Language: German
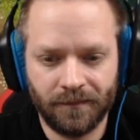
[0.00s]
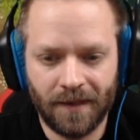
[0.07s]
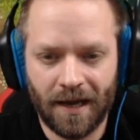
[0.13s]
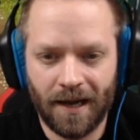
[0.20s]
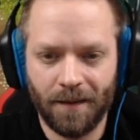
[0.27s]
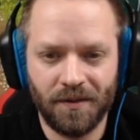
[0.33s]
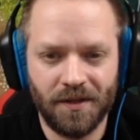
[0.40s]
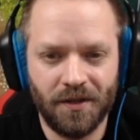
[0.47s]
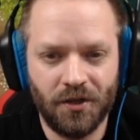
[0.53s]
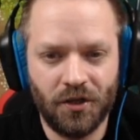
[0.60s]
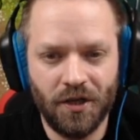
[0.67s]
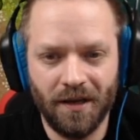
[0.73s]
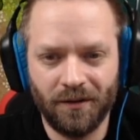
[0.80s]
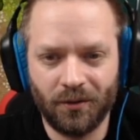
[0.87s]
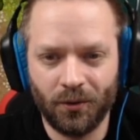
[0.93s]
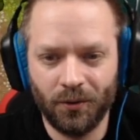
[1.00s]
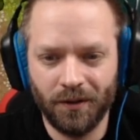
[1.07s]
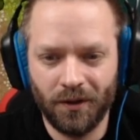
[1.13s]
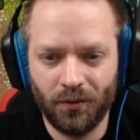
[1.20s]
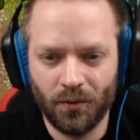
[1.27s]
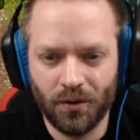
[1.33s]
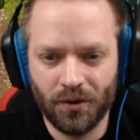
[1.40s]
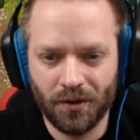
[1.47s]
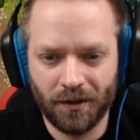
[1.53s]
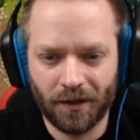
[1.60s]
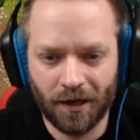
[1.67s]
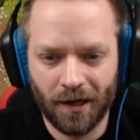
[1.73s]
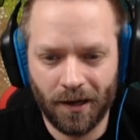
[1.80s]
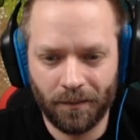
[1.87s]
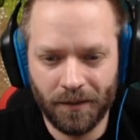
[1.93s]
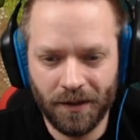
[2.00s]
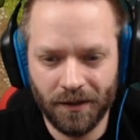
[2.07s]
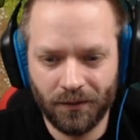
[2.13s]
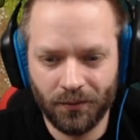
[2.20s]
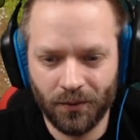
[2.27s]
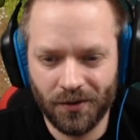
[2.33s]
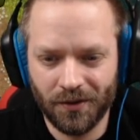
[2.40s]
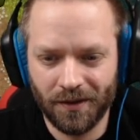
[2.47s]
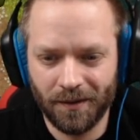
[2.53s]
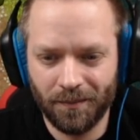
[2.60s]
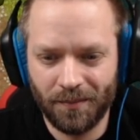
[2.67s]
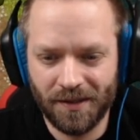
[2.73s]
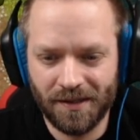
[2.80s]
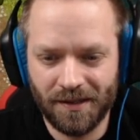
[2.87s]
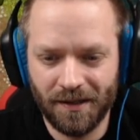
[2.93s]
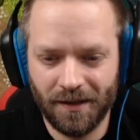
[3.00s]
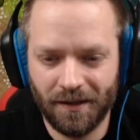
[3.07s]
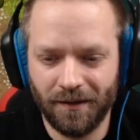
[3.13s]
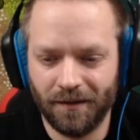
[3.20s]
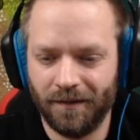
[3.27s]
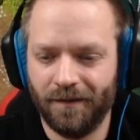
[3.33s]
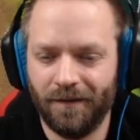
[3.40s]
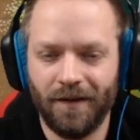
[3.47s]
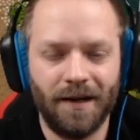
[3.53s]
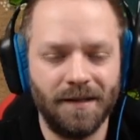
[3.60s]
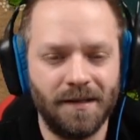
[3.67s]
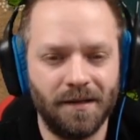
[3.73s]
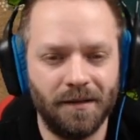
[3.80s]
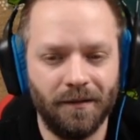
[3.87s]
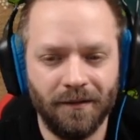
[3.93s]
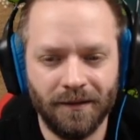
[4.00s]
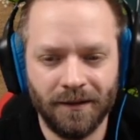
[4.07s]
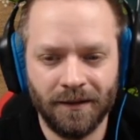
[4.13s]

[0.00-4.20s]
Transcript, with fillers: haben sie sich hier drunter durchgegraben. Hier durch und dann bis hierhin. Wahnsinn.